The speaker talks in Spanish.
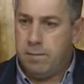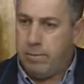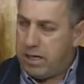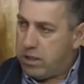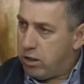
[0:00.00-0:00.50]

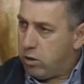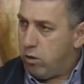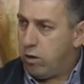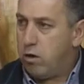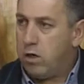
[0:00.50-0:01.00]
para las
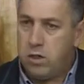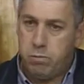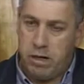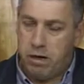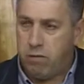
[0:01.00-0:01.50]
asociaciones,
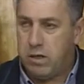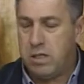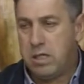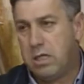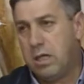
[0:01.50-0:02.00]
para las
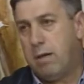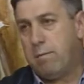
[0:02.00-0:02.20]
fiestas,